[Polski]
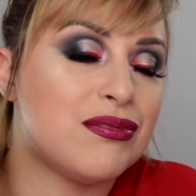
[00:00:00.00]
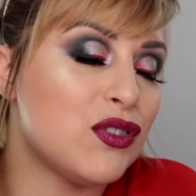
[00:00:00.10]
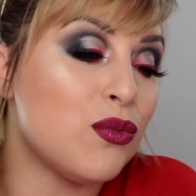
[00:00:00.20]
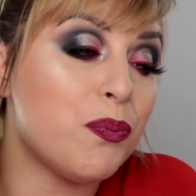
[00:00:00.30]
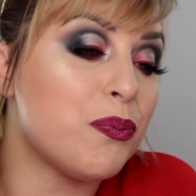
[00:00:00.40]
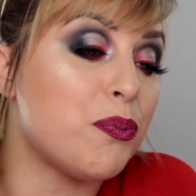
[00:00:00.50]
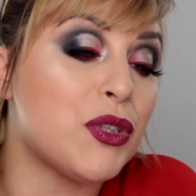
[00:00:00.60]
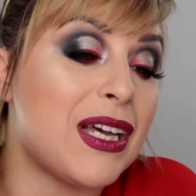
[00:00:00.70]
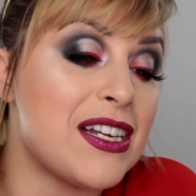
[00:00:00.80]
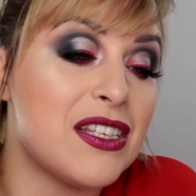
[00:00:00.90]
no
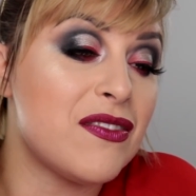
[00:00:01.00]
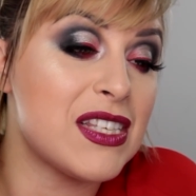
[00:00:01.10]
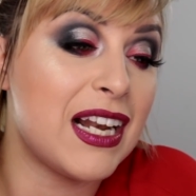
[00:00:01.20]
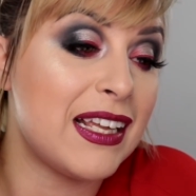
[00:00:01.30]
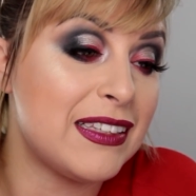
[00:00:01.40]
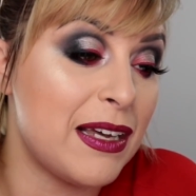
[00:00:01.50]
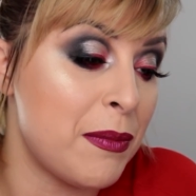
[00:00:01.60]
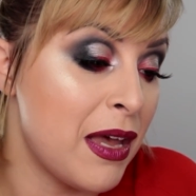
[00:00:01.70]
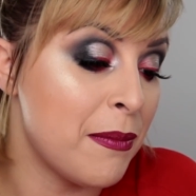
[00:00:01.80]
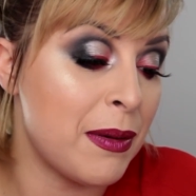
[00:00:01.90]
pod każdym
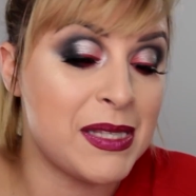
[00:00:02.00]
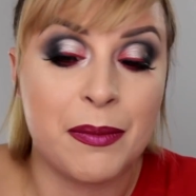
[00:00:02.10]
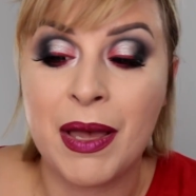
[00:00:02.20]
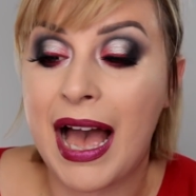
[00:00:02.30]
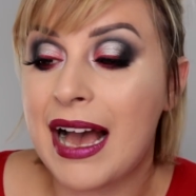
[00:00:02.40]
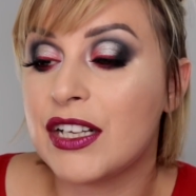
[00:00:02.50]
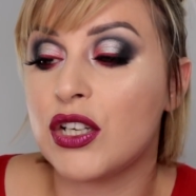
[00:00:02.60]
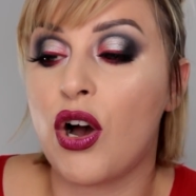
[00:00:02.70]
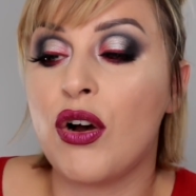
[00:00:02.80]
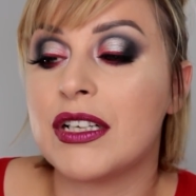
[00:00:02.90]
względem mam same
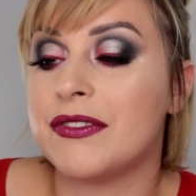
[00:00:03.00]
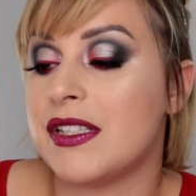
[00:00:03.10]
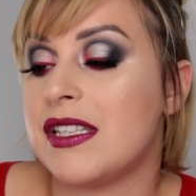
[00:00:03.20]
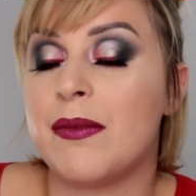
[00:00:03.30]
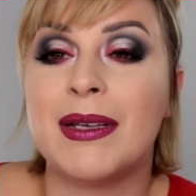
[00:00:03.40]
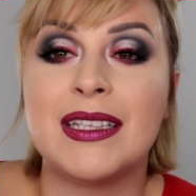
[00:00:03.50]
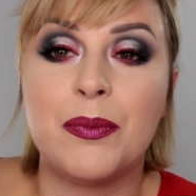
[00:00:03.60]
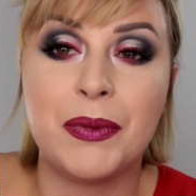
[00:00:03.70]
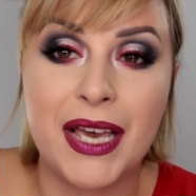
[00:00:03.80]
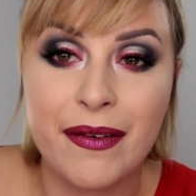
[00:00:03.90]
achy, ochy, więc nie będę
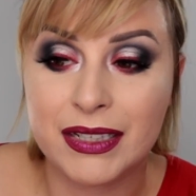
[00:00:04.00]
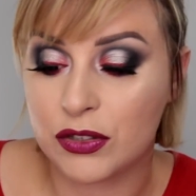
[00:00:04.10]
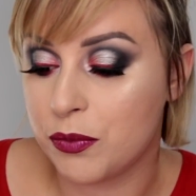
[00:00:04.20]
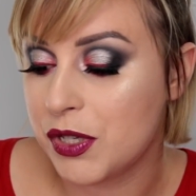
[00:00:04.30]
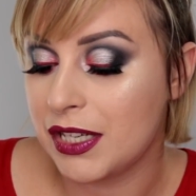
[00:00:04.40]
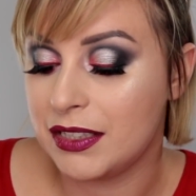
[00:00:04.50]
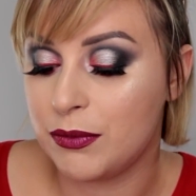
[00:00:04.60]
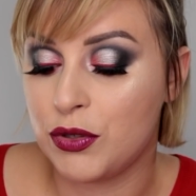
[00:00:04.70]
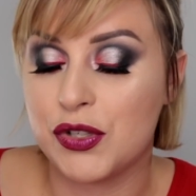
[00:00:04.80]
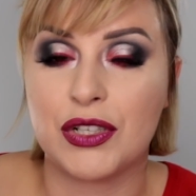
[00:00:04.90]
piała, tylko
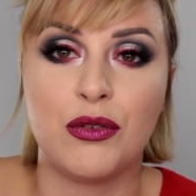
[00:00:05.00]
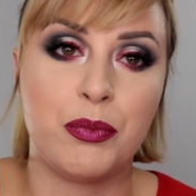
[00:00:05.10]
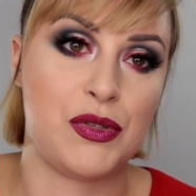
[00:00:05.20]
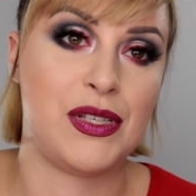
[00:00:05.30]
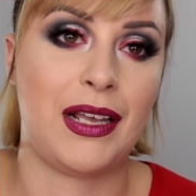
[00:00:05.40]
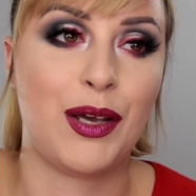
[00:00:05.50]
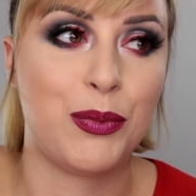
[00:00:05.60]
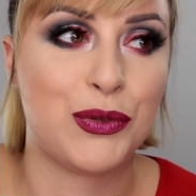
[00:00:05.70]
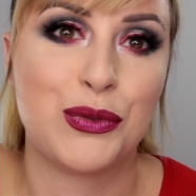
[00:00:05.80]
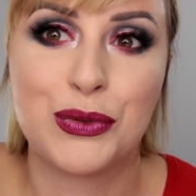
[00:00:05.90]
przejdę może do pozostałych
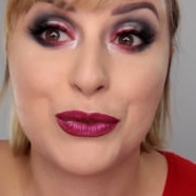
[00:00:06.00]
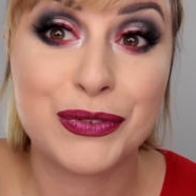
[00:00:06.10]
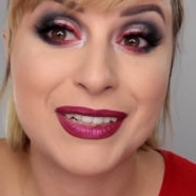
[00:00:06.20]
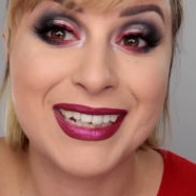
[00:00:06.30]
produktów.